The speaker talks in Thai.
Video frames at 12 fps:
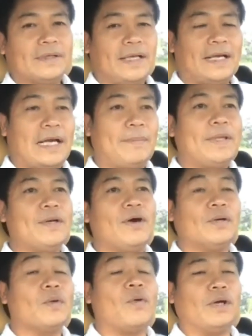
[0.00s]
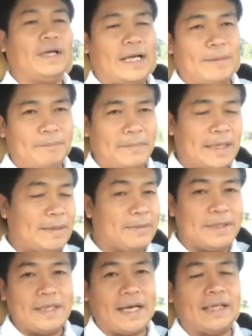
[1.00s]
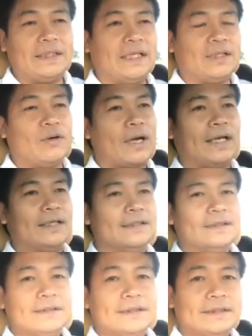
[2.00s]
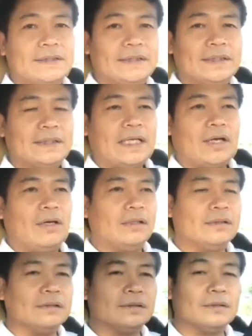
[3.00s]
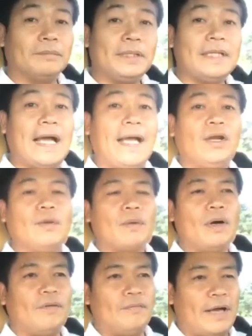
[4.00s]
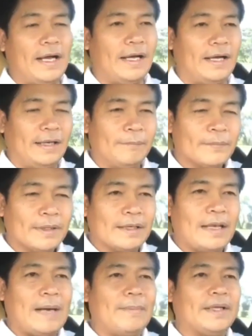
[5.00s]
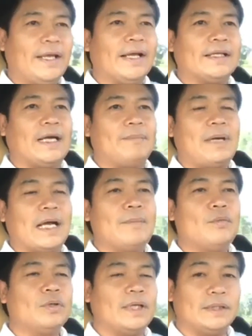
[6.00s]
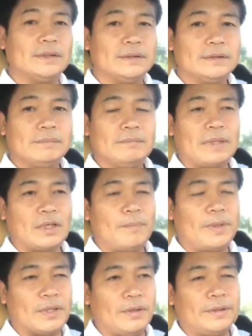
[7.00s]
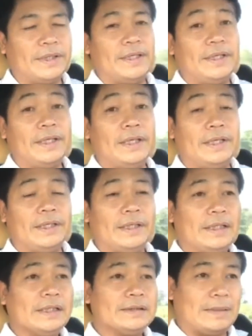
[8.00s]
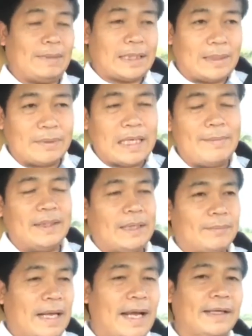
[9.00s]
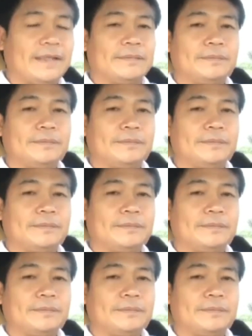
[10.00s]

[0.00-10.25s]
ในฐานะพี่น้องทุกคนนะครับไม่ได้มีอคติต่อกันแต่ก็ต้องพิจารณาให้รอบคอบว่าการไปแจ้งจับมาร์คให้บูลนั้นมันก็เป็นกรณีที่สามารถทำได้ไม่ทำได้